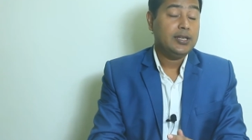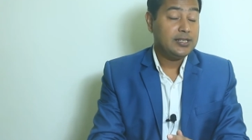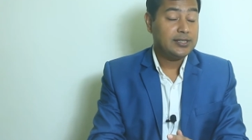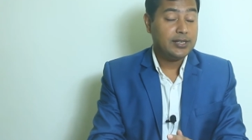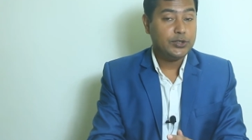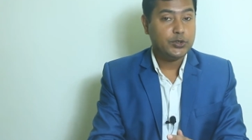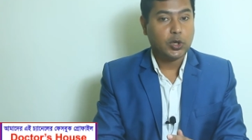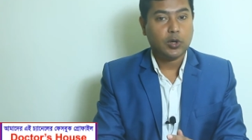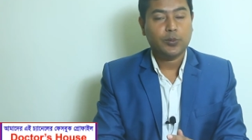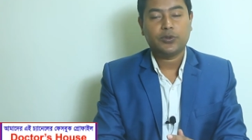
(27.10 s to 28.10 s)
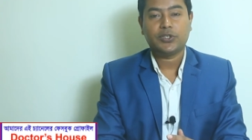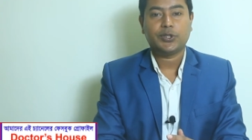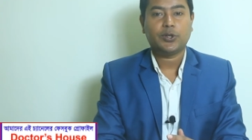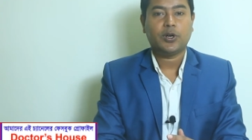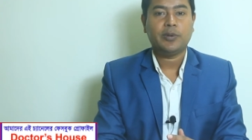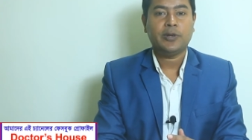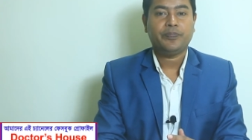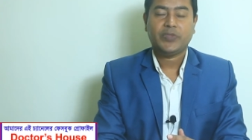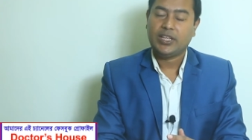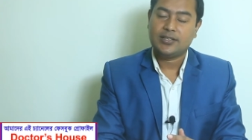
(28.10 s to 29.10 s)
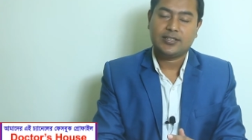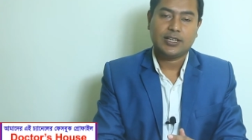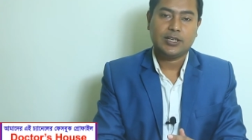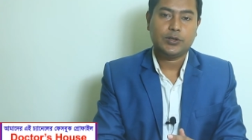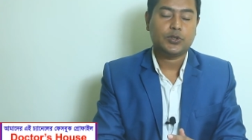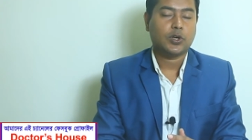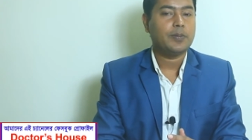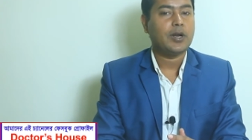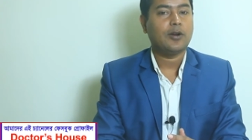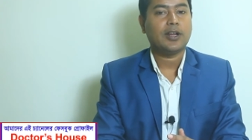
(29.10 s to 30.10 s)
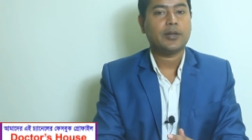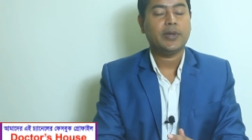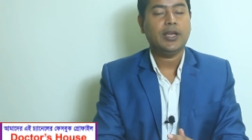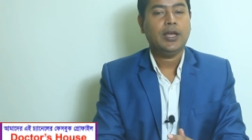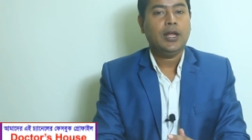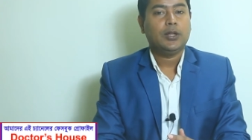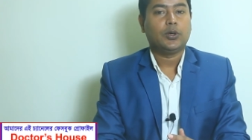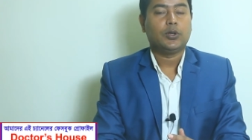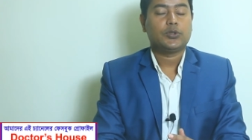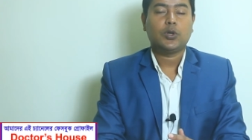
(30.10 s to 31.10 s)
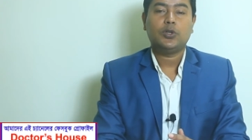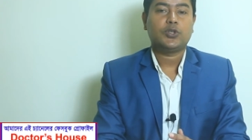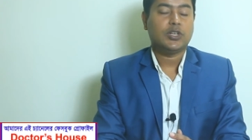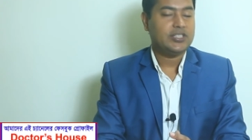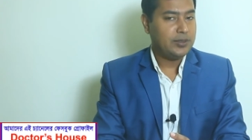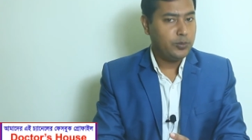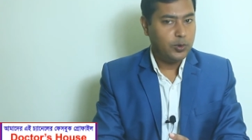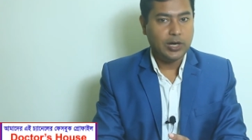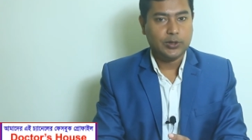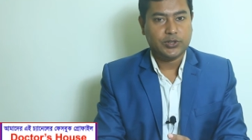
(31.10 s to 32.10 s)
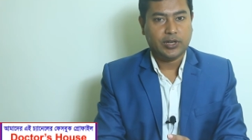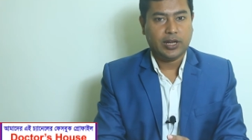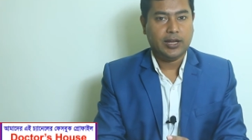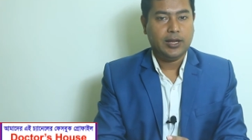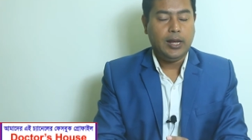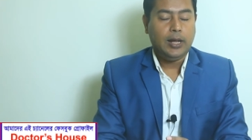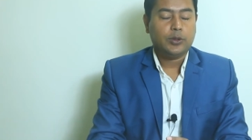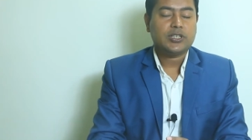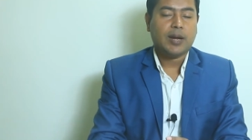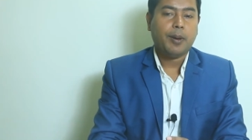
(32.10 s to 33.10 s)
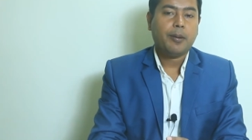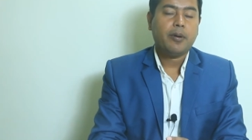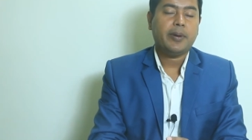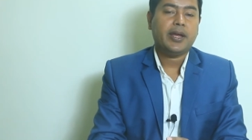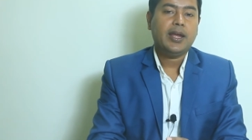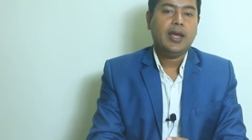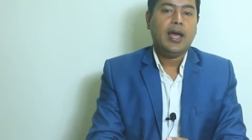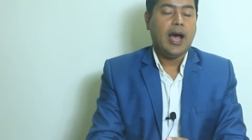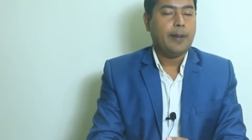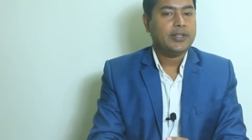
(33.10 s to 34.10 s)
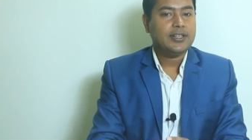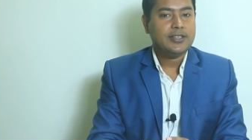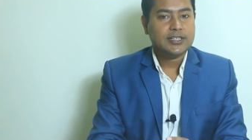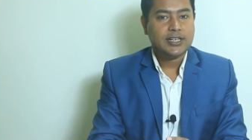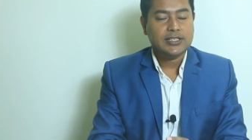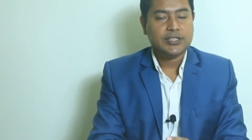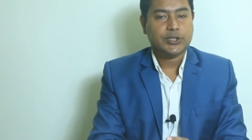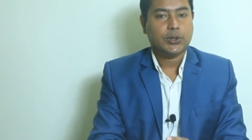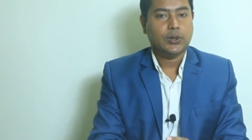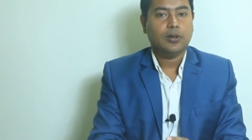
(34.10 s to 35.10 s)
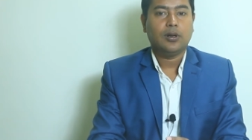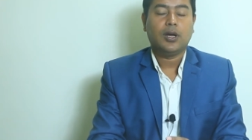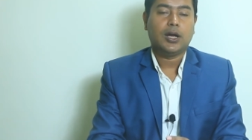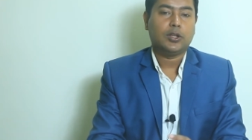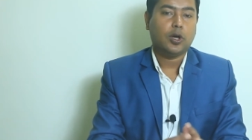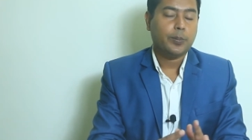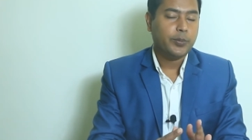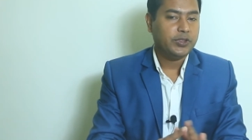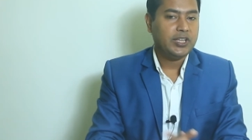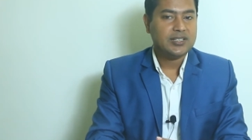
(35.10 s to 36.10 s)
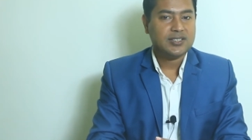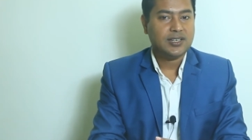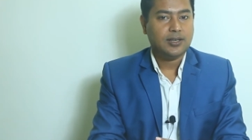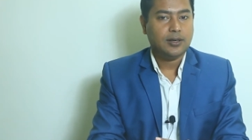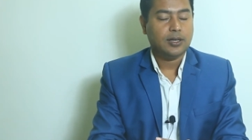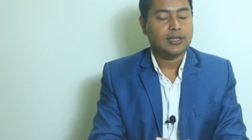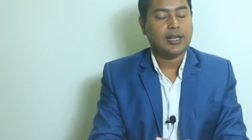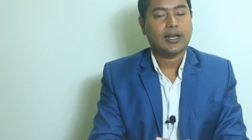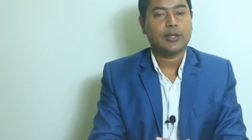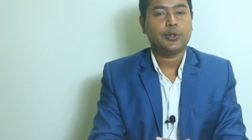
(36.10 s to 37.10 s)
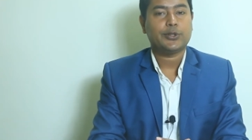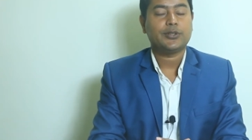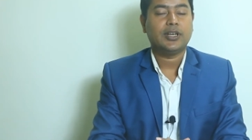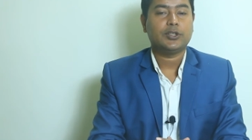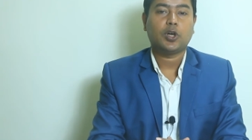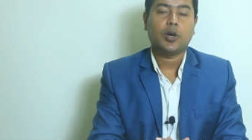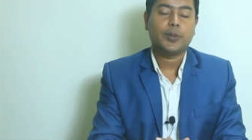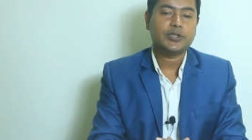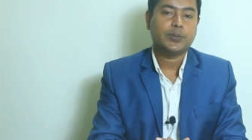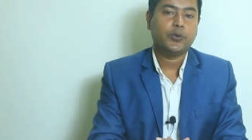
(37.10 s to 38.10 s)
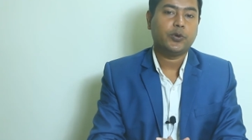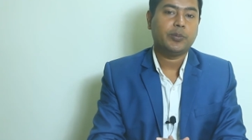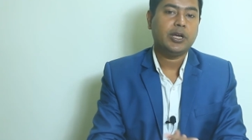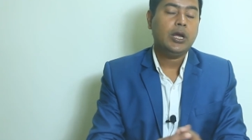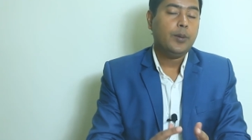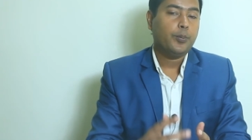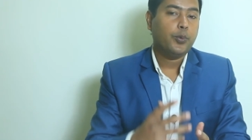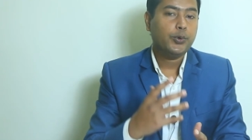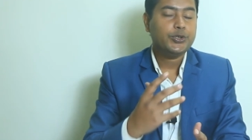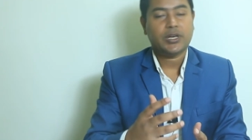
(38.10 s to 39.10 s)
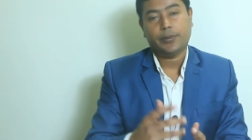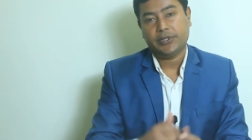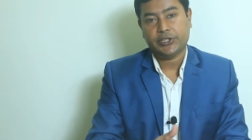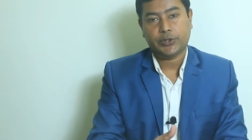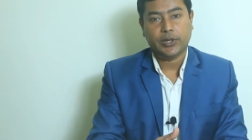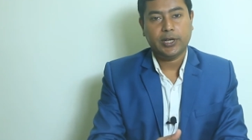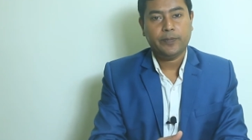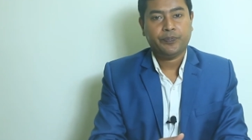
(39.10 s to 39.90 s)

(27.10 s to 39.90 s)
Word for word: স্ত্রীর চরম উত্তেজিত হবে স্ত্রীর চরম ভালো লাগবে তো চলুন চলে যাই মূল আলোচনায় তো স্বাভাবিকভাবে আমাদের দেশের যে সকল দম্পতি আছেন তারা কিন্তু আসলে সহবাসের পূর্বে পুরুষরা বিশেষ করে